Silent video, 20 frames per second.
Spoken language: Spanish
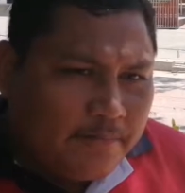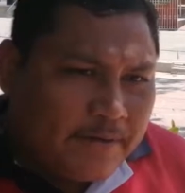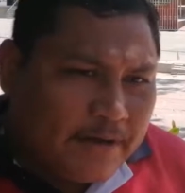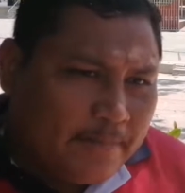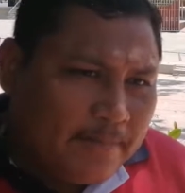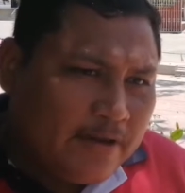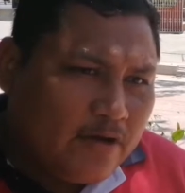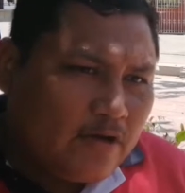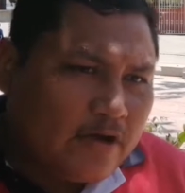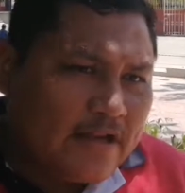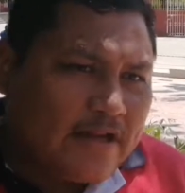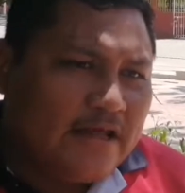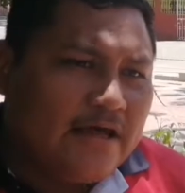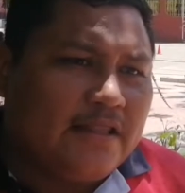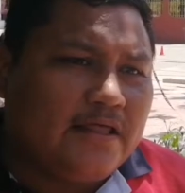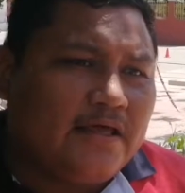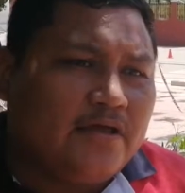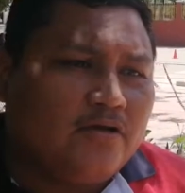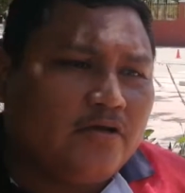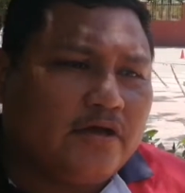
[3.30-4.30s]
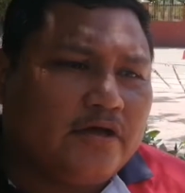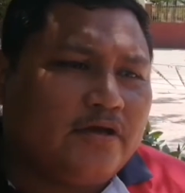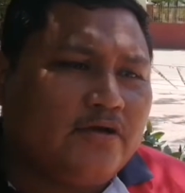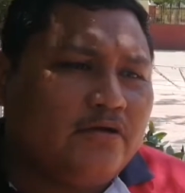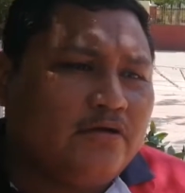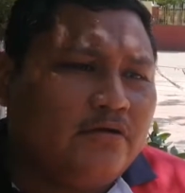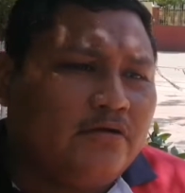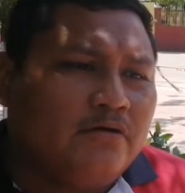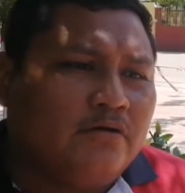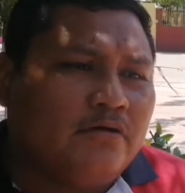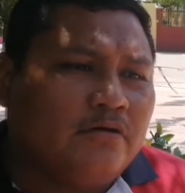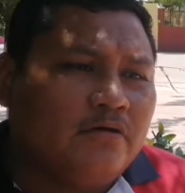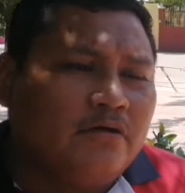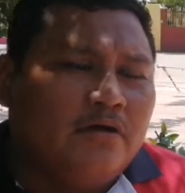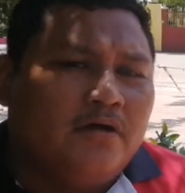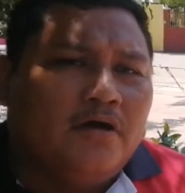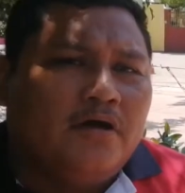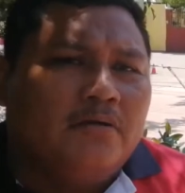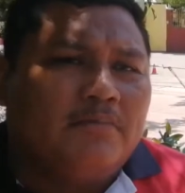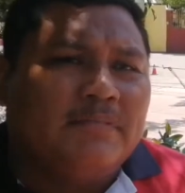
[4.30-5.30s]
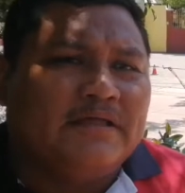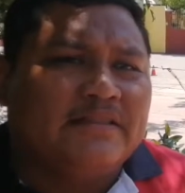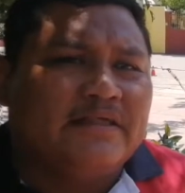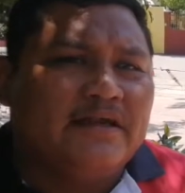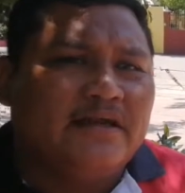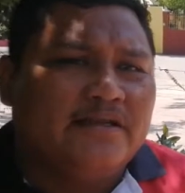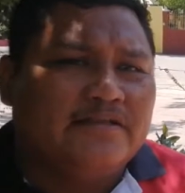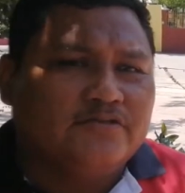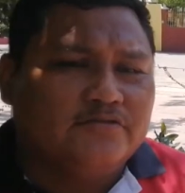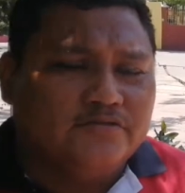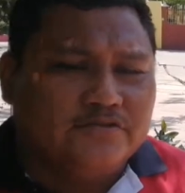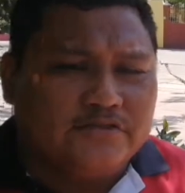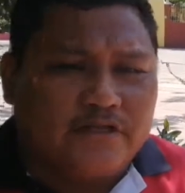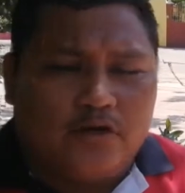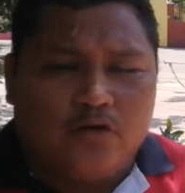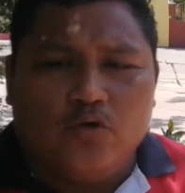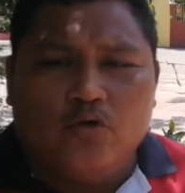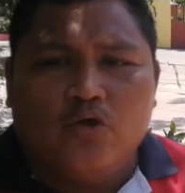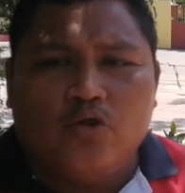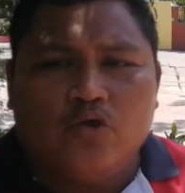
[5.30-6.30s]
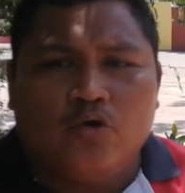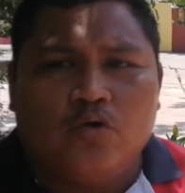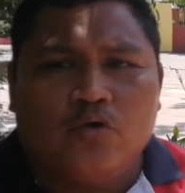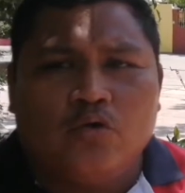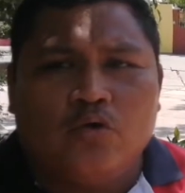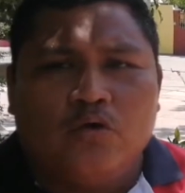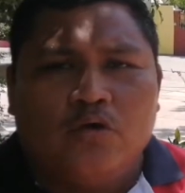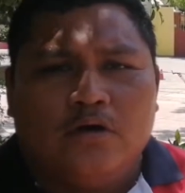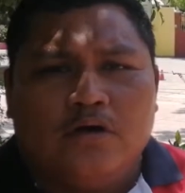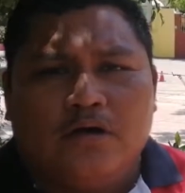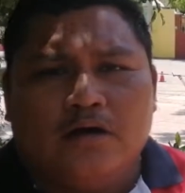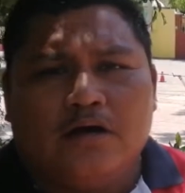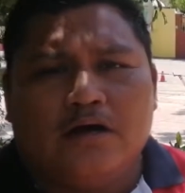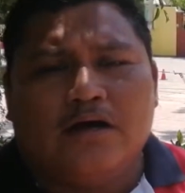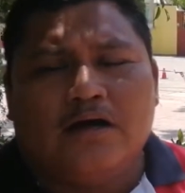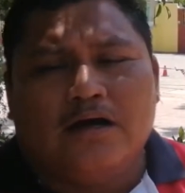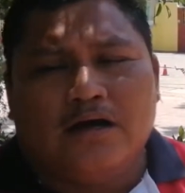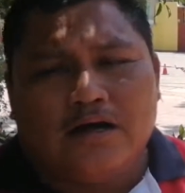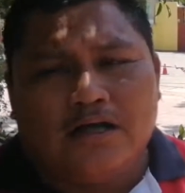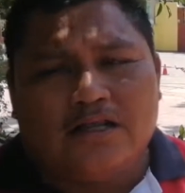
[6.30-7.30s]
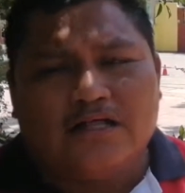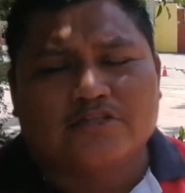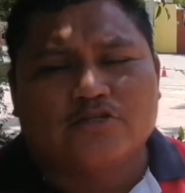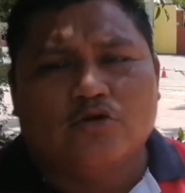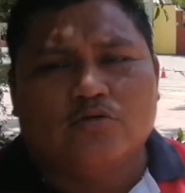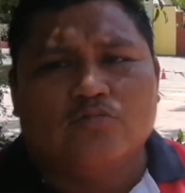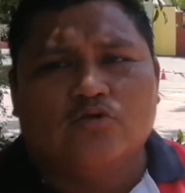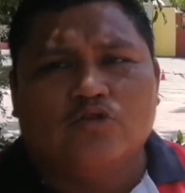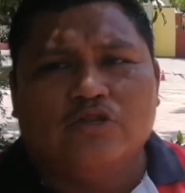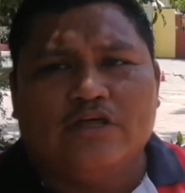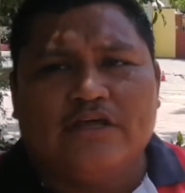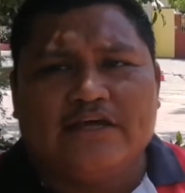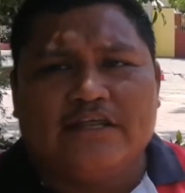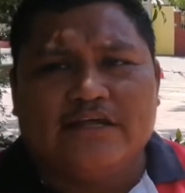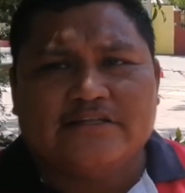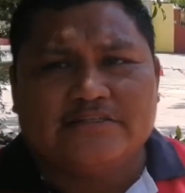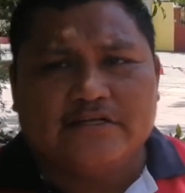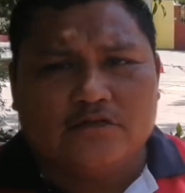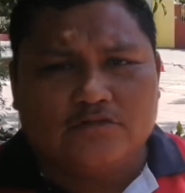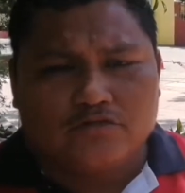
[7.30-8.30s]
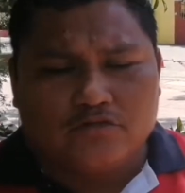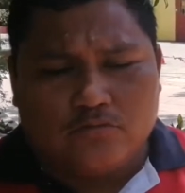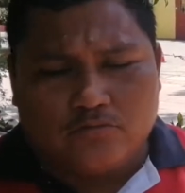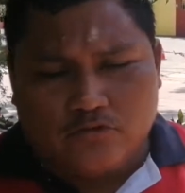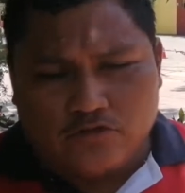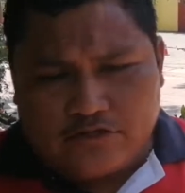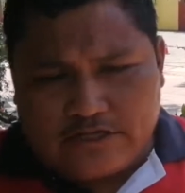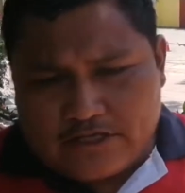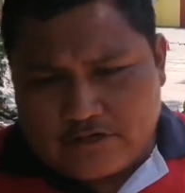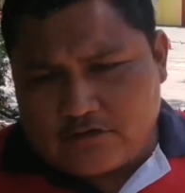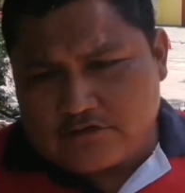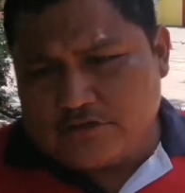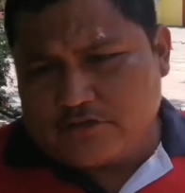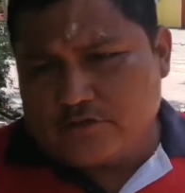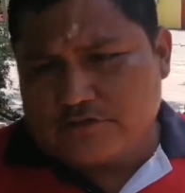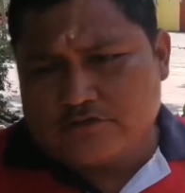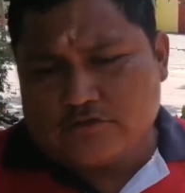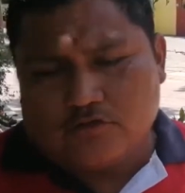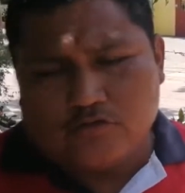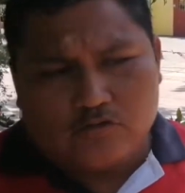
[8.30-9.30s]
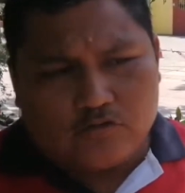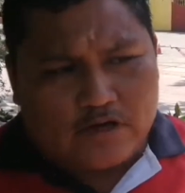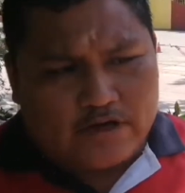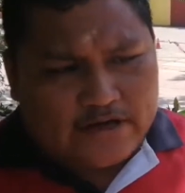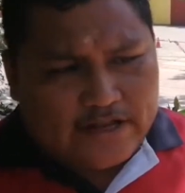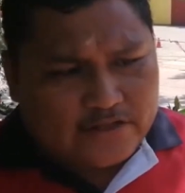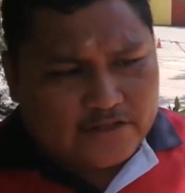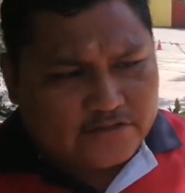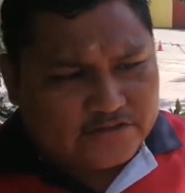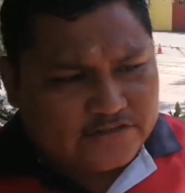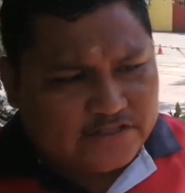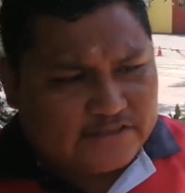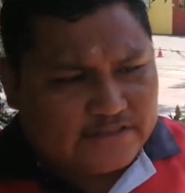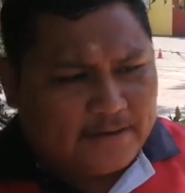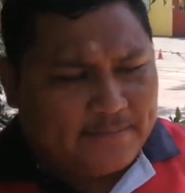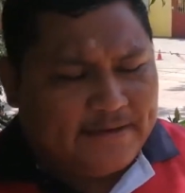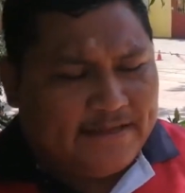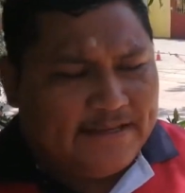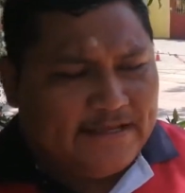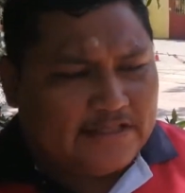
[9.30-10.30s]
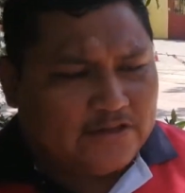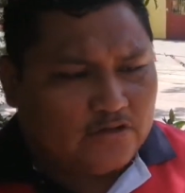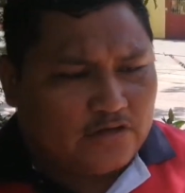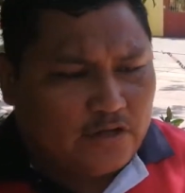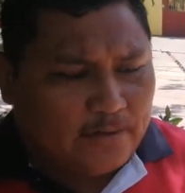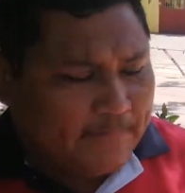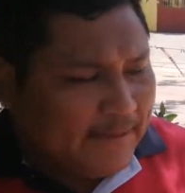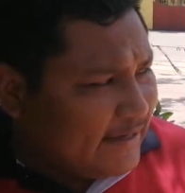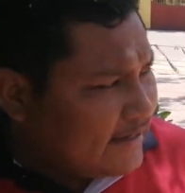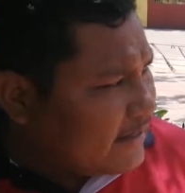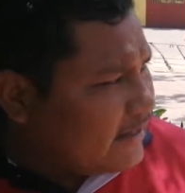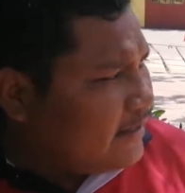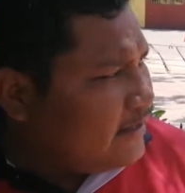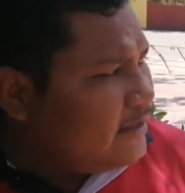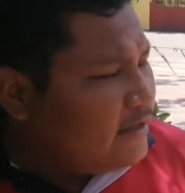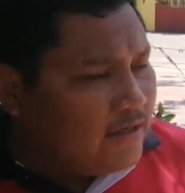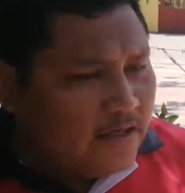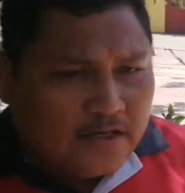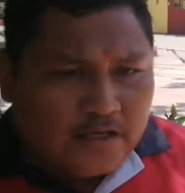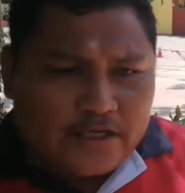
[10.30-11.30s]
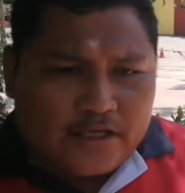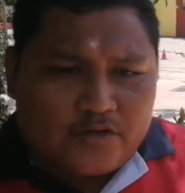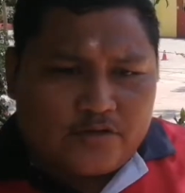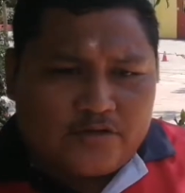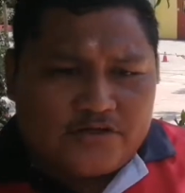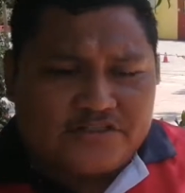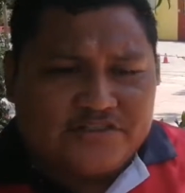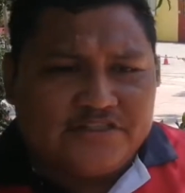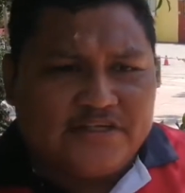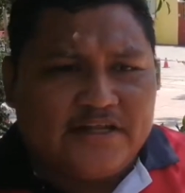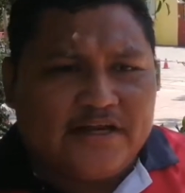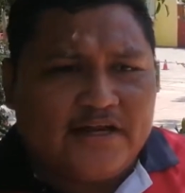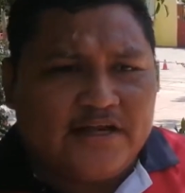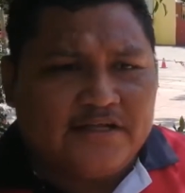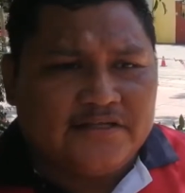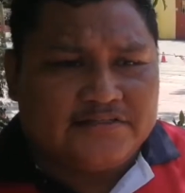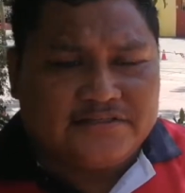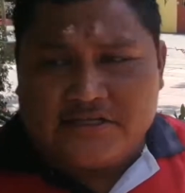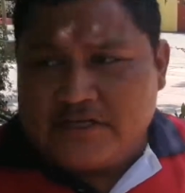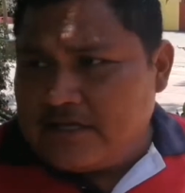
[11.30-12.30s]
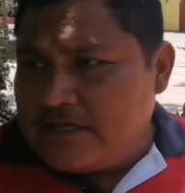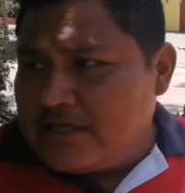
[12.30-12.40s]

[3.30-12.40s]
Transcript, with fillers: Primero que nada, yo quiero mandarles un saludo a las comuneras, a los comuneros de nuestro núcleo agrario de Santa María, Tonameca. Quiero decirles,